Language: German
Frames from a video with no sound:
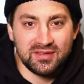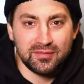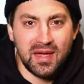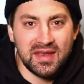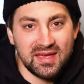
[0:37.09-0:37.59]

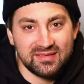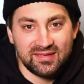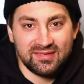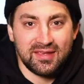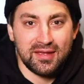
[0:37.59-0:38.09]
ich meine
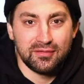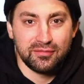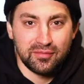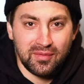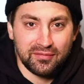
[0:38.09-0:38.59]
Ersatzteile
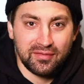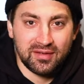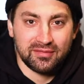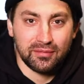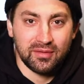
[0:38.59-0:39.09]
für mein
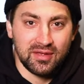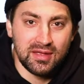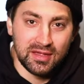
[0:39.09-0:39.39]
Fahrzeug.